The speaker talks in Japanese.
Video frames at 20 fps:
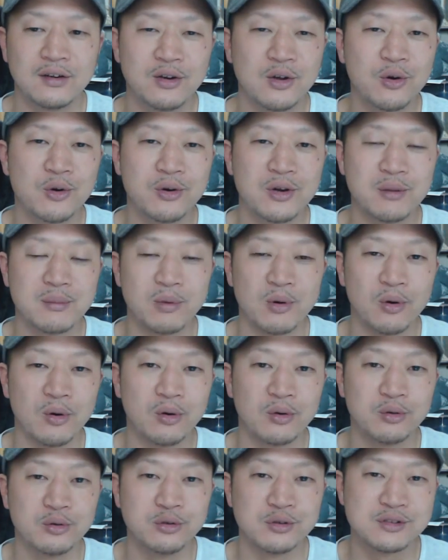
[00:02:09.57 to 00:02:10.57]
料理
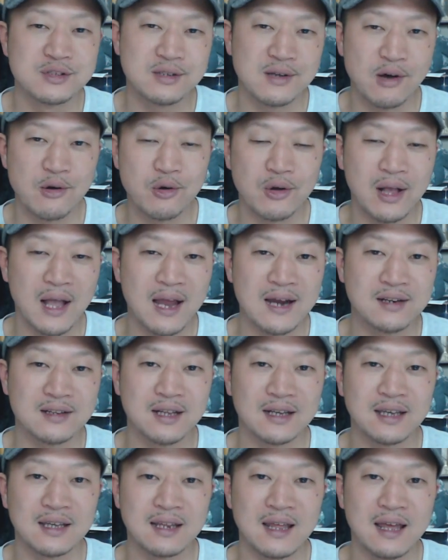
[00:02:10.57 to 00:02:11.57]
も器を変え
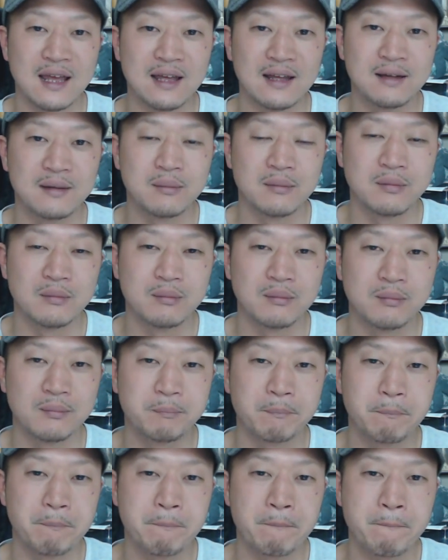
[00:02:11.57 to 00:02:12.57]
るだけで
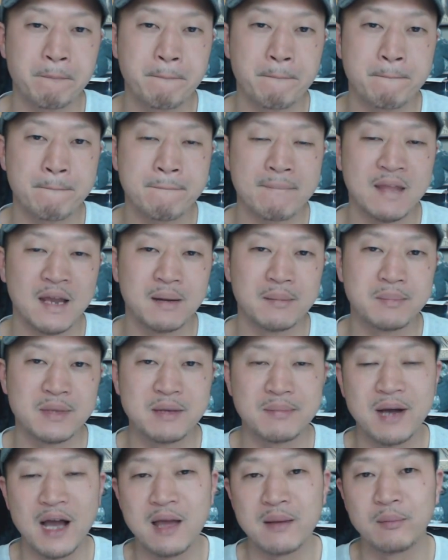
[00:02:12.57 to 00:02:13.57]

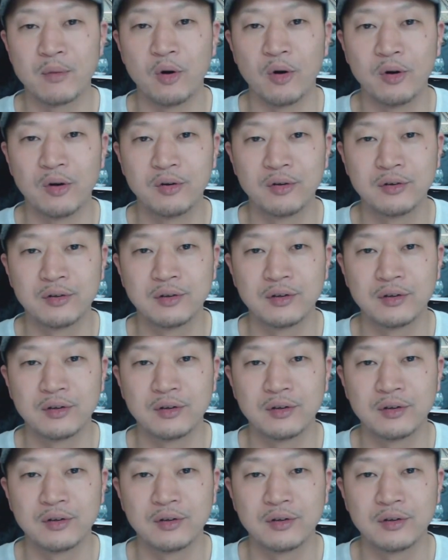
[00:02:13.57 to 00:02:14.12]
見栄えも